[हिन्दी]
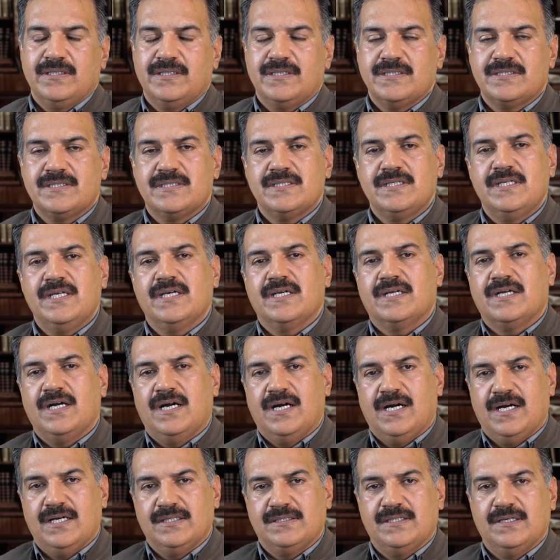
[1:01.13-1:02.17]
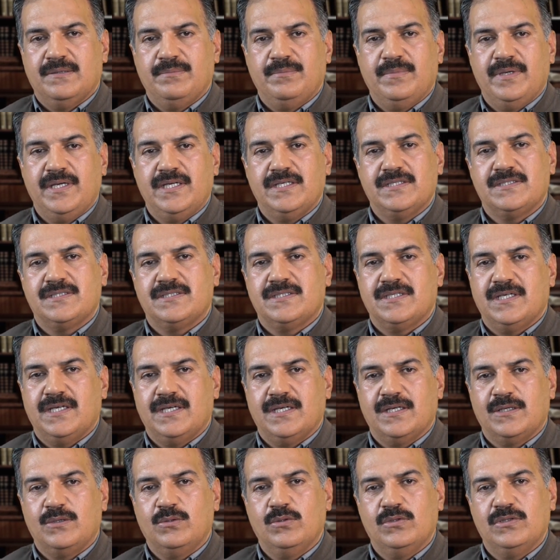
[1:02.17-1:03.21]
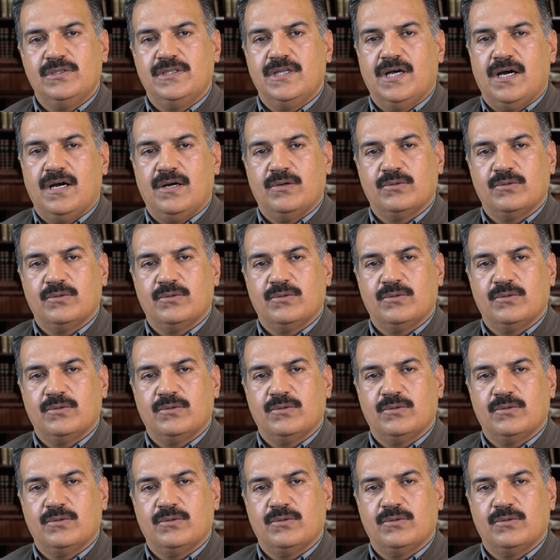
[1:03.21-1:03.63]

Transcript: किसने कहा था मेज़ से गुलदां